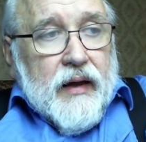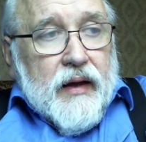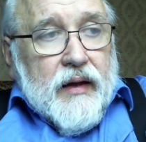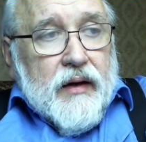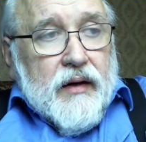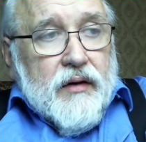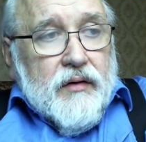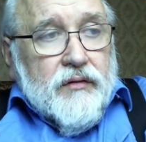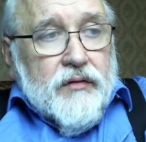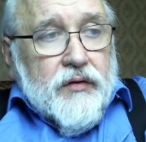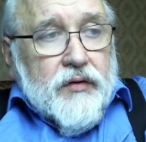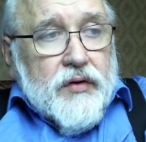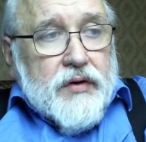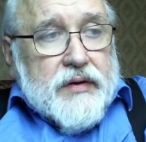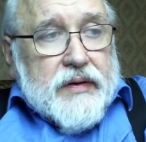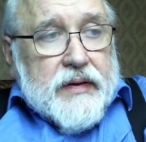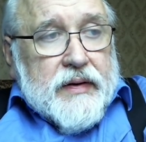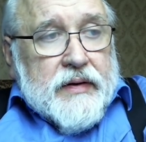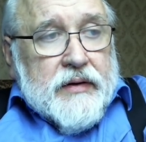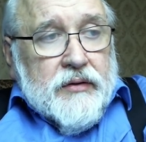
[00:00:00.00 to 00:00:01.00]

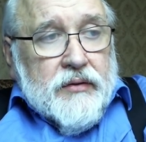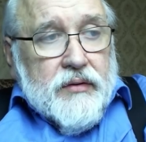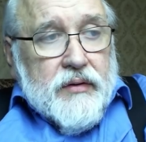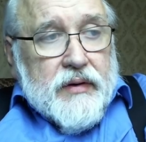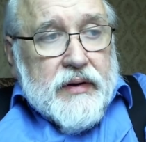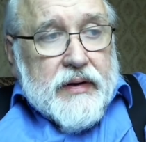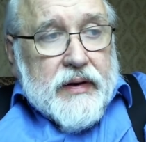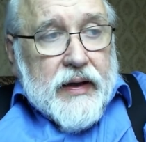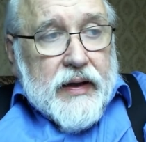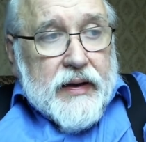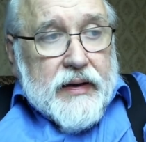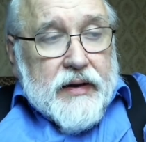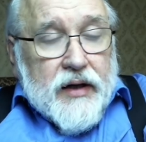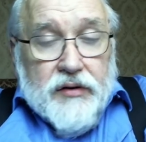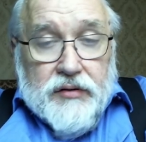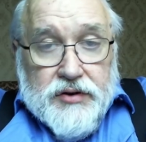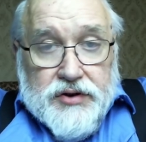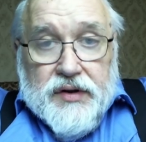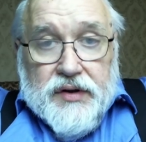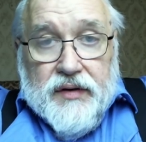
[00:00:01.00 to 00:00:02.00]
Вот, ну,
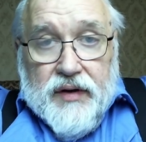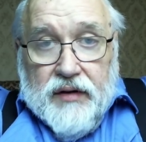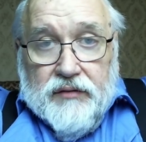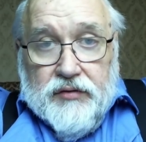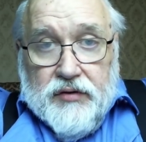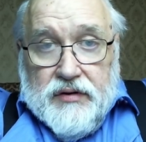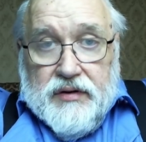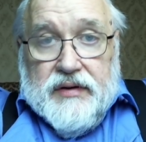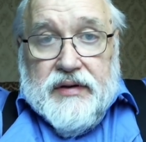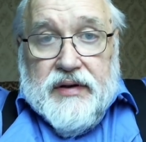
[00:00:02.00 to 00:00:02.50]
короче говоря, вот